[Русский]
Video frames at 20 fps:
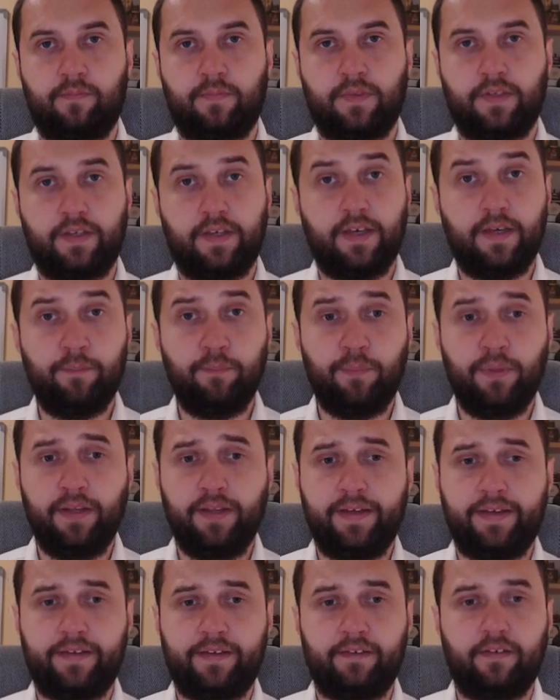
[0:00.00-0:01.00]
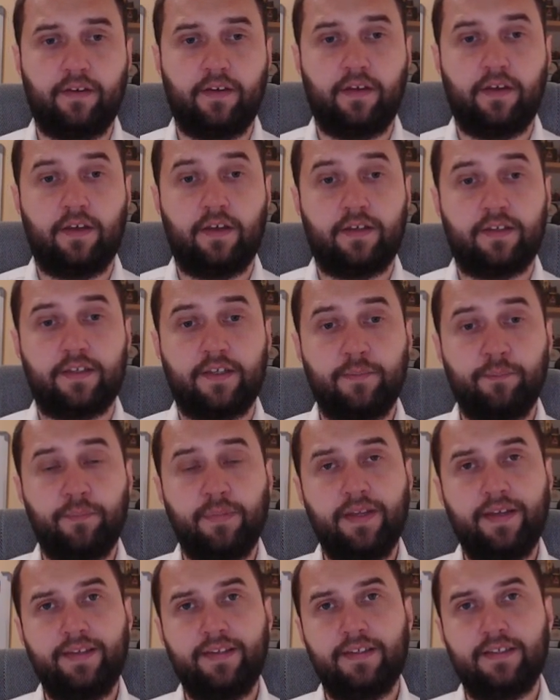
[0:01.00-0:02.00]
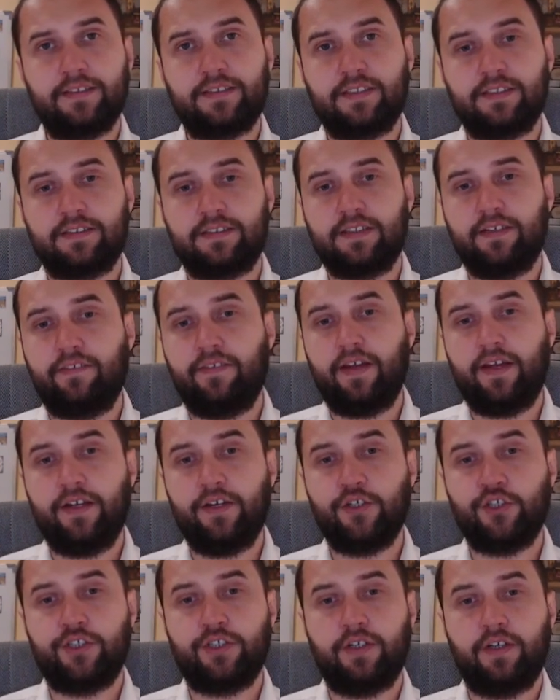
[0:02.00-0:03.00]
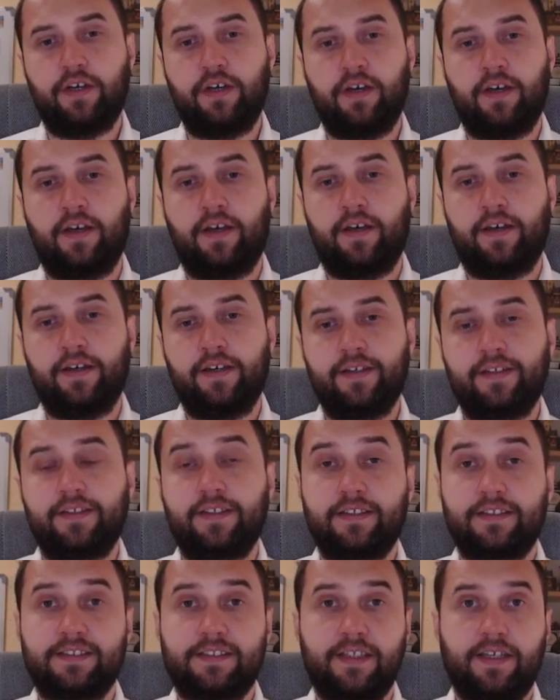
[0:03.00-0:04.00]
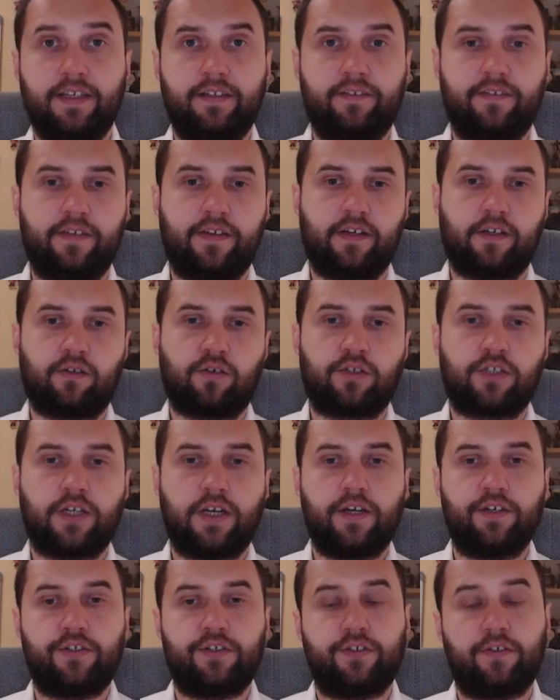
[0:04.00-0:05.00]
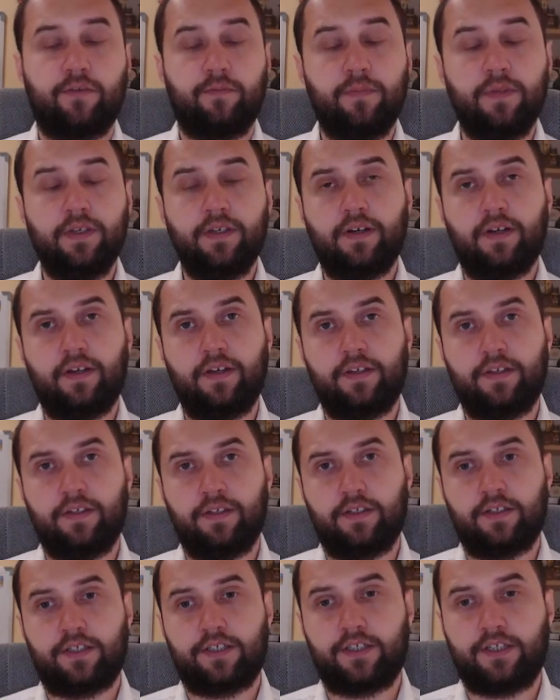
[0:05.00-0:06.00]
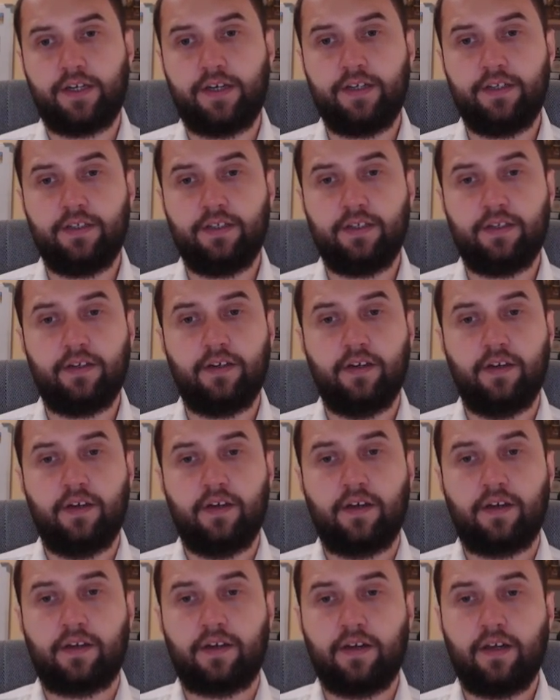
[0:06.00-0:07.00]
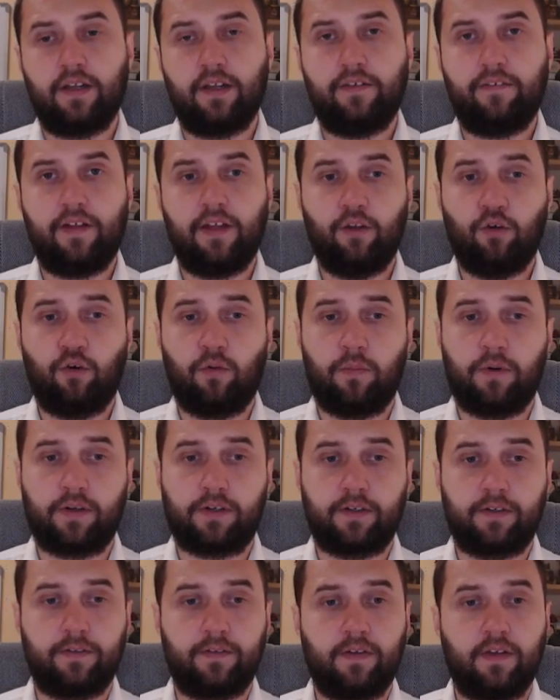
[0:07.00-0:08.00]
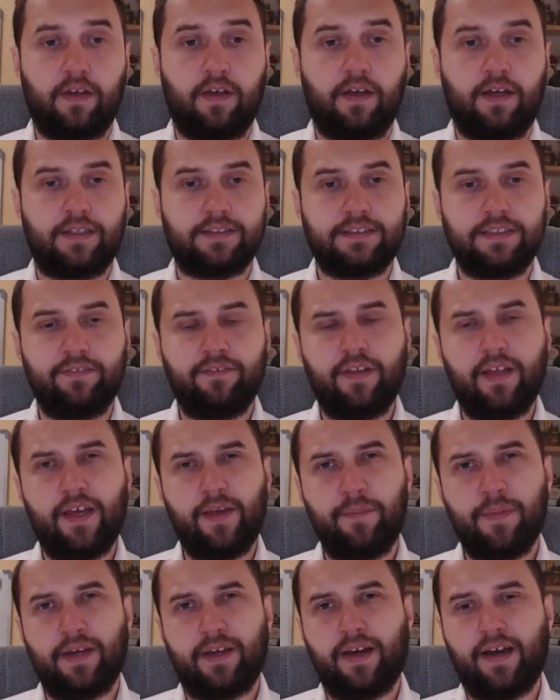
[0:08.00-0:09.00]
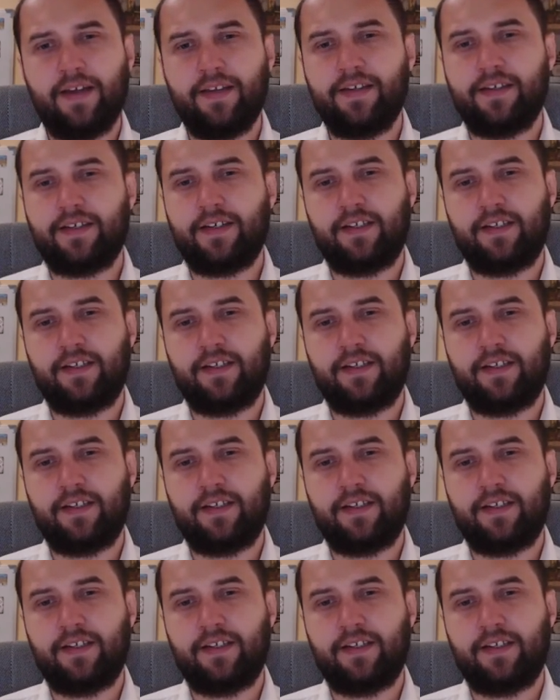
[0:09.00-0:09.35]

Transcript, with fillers: Геймплей. Геймплейная составляющая – это исследование окружающего мира и решение головоломок. Основная механика